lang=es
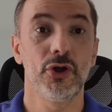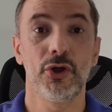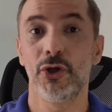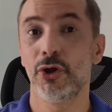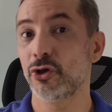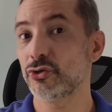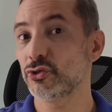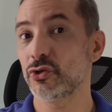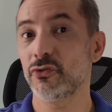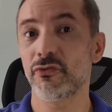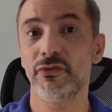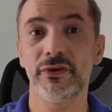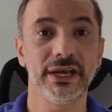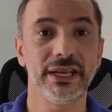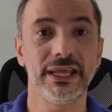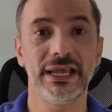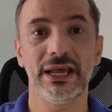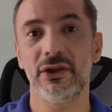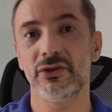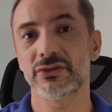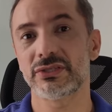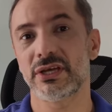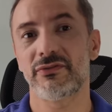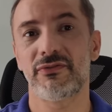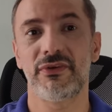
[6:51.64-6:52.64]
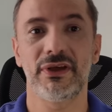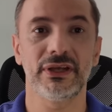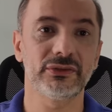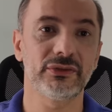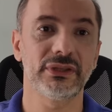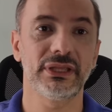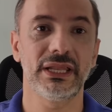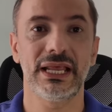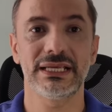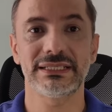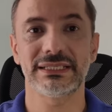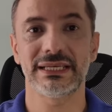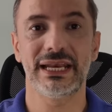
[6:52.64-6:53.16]
no sufriría los efectos
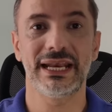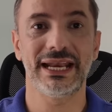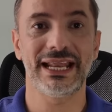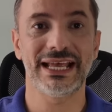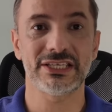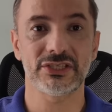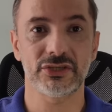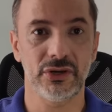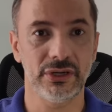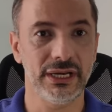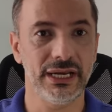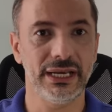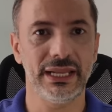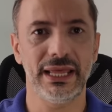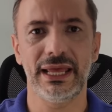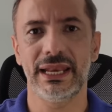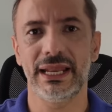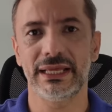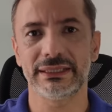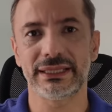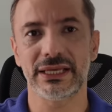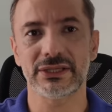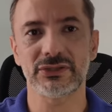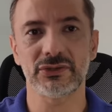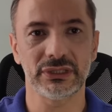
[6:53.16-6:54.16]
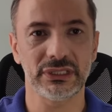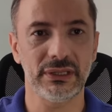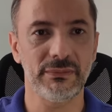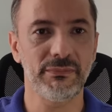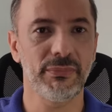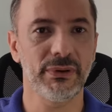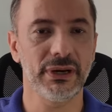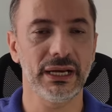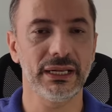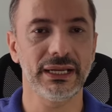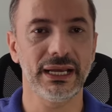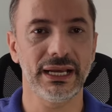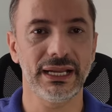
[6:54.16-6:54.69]
de la aceleración y la dilatación
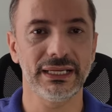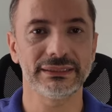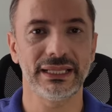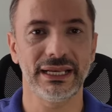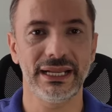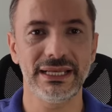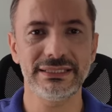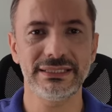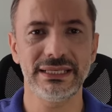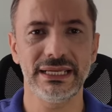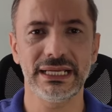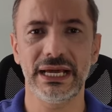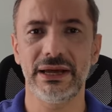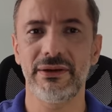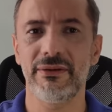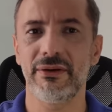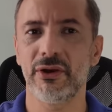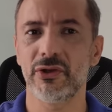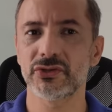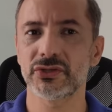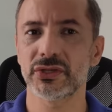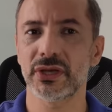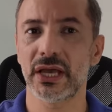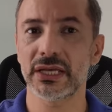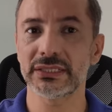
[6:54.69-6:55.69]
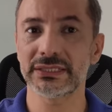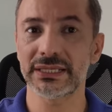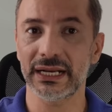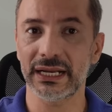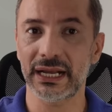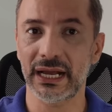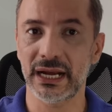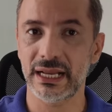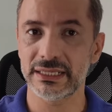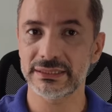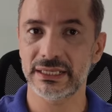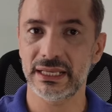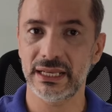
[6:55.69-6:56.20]
temporal característica a velocidades
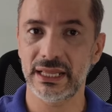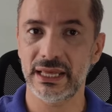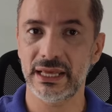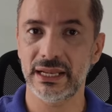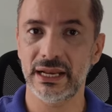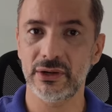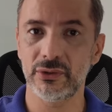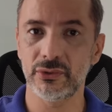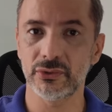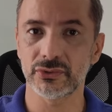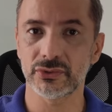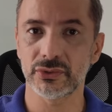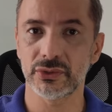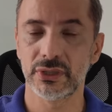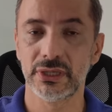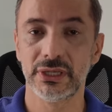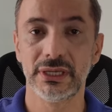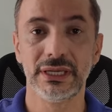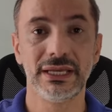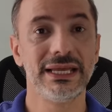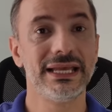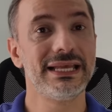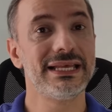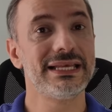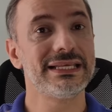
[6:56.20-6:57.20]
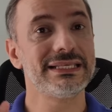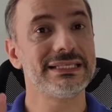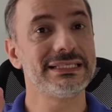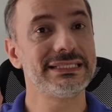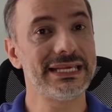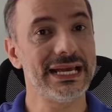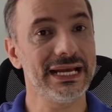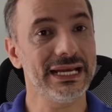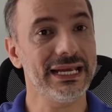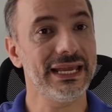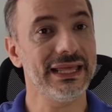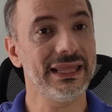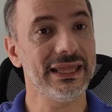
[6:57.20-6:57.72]
cercanas a la de la luz,
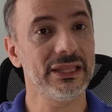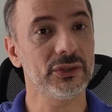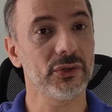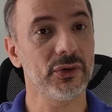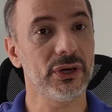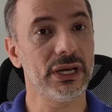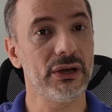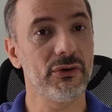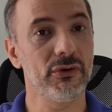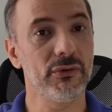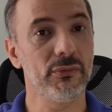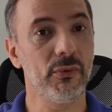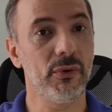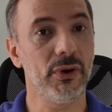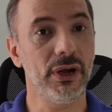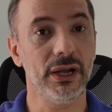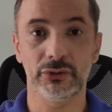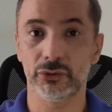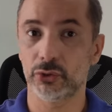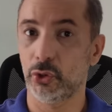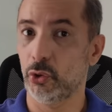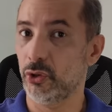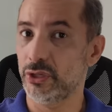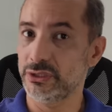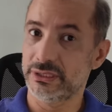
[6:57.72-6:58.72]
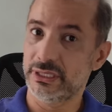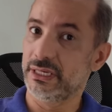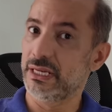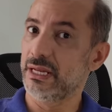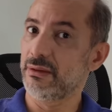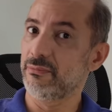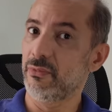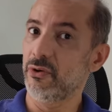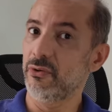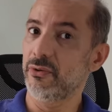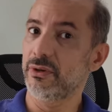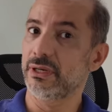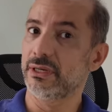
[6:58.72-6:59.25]
ya que dentro de la burbuja todo es inmóvil.
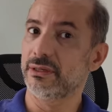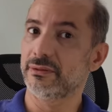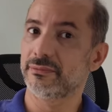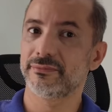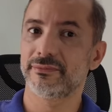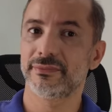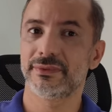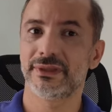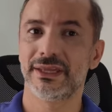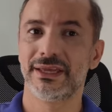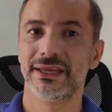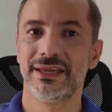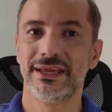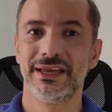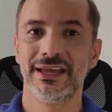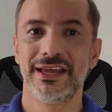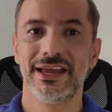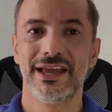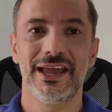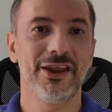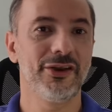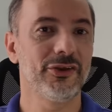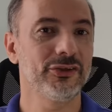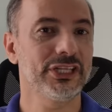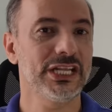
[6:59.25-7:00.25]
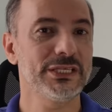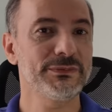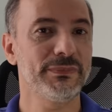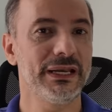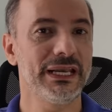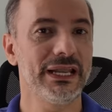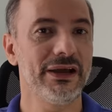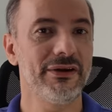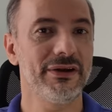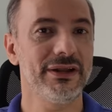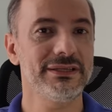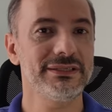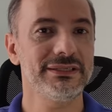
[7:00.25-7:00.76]
móvil. En otras
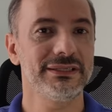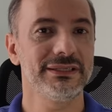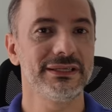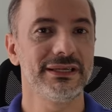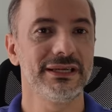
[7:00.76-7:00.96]
palabras,